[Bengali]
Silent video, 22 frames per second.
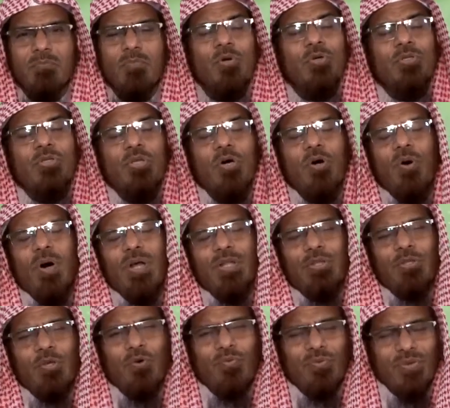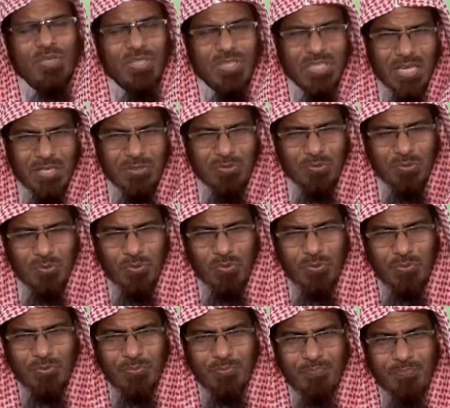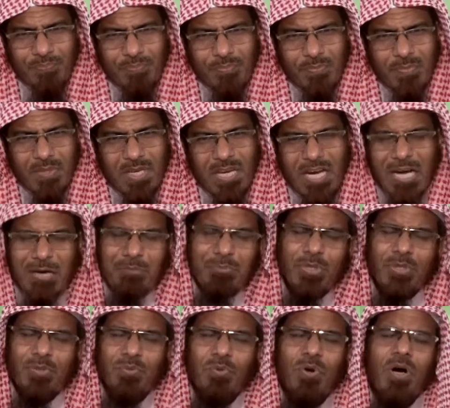মুক্ত হওয়ার তৌফিক দান করুন আমিন